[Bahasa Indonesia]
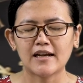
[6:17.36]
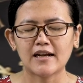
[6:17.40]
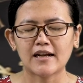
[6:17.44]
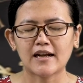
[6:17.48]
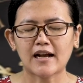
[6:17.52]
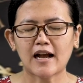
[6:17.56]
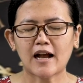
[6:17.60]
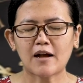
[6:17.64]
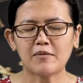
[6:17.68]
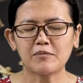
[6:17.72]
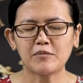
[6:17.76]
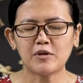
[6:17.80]

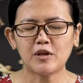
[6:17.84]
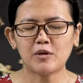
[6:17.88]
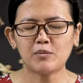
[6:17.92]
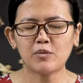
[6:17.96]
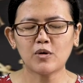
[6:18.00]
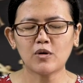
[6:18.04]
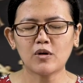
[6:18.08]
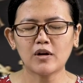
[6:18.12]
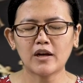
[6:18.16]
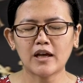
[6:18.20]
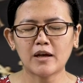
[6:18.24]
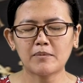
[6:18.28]
Kami
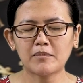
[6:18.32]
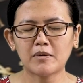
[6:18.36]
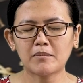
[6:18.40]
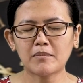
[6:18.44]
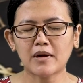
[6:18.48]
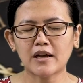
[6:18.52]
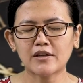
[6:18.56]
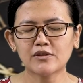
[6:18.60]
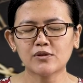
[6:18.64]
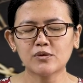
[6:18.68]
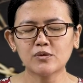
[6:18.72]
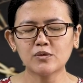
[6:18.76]
boleh
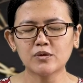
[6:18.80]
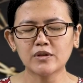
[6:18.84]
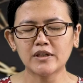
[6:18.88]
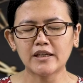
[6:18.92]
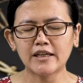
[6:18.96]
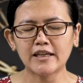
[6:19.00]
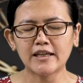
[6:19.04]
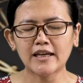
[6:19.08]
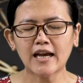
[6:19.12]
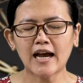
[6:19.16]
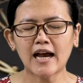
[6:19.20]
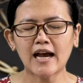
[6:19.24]

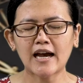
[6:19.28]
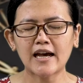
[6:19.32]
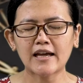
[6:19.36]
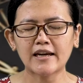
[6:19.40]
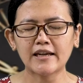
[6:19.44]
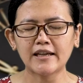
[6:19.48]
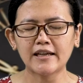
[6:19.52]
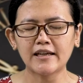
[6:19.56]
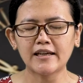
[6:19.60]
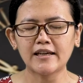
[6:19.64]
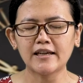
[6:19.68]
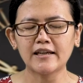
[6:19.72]
memasuki
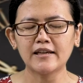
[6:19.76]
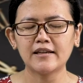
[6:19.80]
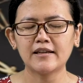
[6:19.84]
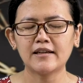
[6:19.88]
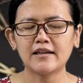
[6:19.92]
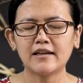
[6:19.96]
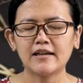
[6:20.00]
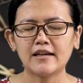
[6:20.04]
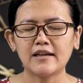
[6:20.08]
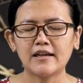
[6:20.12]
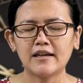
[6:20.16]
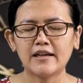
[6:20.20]
hari
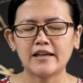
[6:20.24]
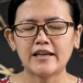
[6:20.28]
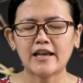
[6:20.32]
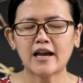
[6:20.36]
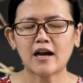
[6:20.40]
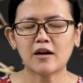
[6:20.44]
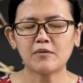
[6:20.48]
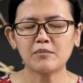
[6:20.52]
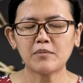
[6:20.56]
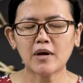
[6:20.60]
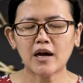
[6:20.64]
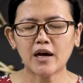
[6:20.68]

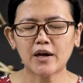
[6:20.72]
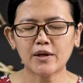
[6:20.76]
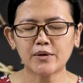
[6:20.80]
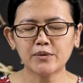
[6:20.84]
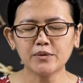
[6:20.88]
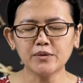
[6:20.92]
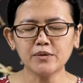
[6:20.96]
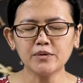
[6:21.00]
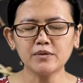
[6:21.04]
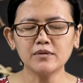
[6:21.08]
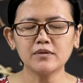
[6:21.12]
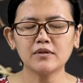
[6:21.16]
yang
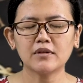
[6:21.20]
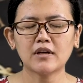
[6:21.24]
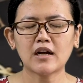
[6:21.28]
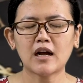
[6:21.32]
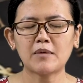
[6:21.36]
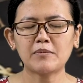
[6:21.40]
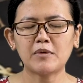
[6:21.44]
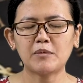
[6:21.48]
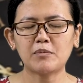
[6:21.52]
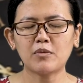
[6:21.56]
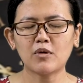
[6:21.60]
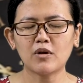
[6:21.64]
baru,
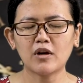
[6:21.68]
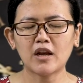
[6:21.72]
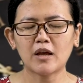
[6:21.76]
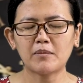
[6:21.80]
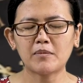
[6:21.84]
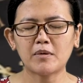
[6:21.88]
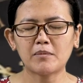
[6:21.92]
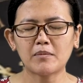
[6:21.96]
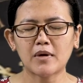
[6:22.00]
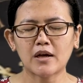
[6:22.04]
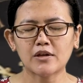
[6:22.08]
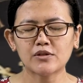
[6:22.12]
kami boleh
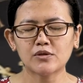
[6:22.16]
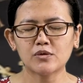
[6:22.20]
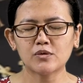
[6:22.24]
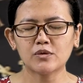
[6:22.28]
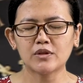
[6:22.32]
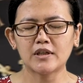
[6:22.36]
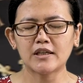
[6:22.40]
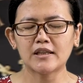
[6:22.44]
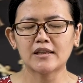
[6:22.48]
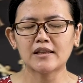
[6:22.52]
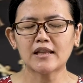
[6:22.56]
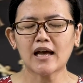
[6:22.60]

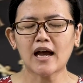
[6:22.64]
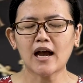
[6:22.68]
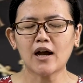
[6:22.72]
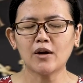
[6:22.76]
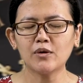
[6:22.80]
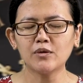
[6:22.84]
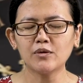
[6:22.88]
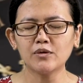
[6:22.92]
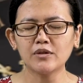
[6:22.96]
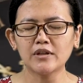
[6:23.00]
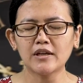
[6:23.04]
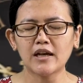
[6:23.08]
memasuki
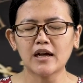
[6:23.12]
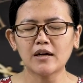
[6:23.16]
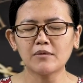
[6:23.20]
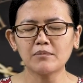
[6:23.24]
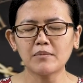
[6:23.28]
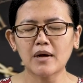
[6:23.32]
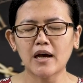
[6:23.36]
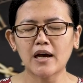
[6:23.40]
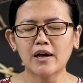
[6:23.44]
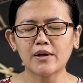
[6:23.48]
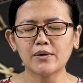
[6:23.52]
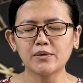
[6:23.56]
tahun yang
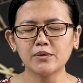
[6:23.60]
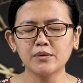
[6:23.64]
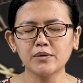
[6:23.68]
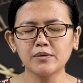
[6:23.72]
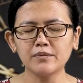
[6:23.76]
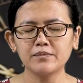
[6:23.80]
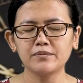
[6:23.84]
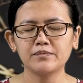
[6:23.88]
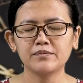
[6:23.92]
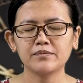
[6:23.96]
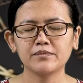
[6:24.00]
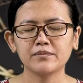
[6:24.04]
baru,
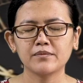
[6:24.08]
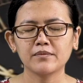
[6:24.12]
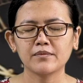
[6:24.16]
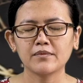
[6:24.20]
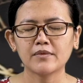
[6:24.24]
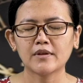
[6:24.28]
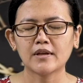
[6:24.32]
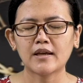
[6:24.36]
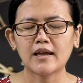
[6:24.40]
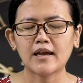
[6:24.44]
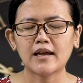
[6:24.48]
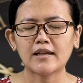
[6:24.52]

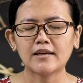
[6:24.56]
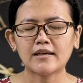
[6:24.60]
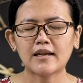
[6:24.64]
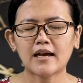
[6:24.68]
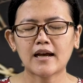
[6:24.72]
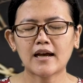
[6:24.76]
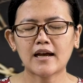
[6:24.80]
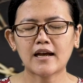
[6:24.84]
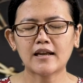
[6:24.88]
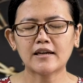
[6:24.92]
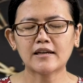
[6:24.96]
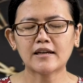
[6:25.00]

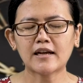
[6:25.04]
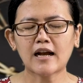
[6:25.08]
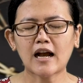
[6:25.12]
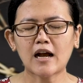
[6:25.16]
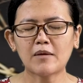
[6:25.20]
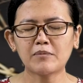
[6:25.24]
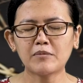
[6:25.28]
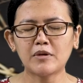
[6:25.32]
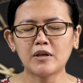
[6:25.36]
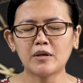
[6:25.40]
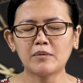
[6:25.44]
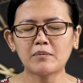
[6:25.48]
dan
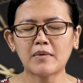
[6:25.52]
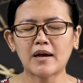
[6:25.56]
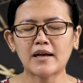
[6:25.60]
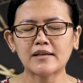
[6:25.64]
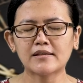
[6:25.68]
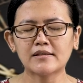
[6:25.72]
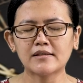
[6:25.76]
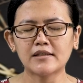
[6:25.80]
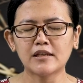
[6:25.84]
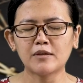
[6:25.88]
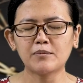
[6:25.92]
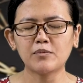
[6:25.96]
kami
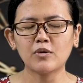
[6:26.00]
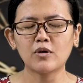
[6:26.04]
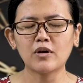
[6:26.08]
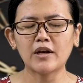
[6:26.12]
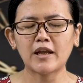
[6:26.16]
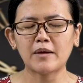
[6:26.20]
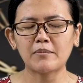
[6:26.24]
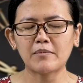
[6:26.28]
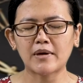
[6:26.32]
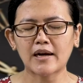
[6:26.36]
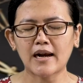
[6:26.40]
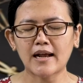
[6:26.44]
masih
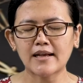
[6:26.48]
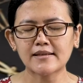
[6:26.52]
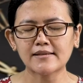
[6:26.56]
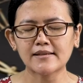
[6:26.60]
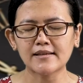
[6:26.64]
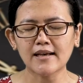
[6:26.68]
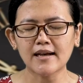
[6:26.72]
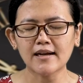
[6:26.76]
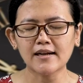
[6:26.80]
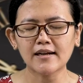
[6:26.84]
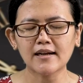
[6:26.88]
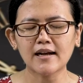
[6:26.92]
boleh
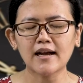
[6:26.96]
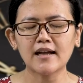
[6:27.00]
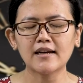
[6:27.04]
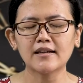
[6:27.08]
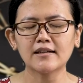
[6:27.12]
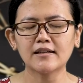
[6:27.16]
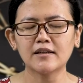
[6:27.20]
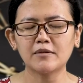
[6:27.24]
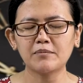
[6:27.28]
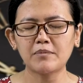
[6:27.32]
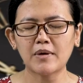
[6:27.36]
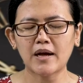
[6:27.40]

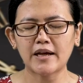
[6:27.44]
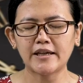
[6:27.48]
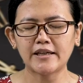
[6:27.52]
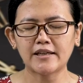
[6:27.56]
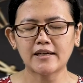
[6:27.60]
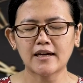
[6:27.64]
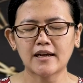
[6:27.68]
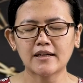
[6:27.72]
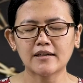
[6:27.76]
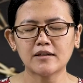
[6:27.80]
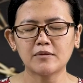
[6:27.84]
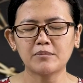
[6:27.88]
merasakan
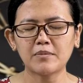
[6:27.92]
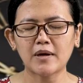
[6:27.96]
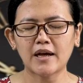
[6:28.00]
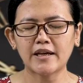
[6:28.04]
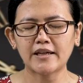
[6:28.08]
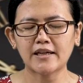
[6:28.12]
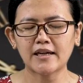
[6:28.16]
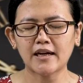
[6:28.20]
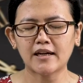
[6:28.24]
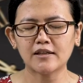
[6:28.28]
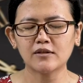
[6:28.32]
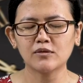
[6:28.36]

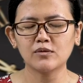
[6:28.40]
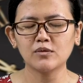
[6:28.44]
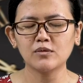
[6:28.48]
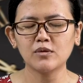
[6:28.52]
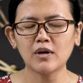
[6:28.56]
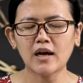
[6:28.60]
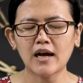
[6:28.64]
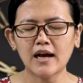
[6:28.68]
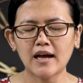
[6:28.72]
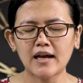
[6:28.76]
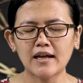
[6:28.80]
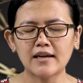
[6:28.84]
kebaikan-kebaikan
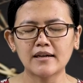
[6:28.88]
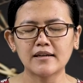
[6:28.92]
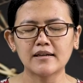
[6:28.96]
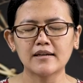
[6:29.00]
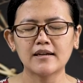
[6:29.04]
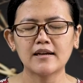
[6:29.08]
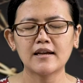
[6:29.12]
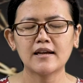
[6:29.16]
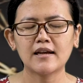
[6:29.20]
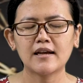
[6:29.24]
Tuhan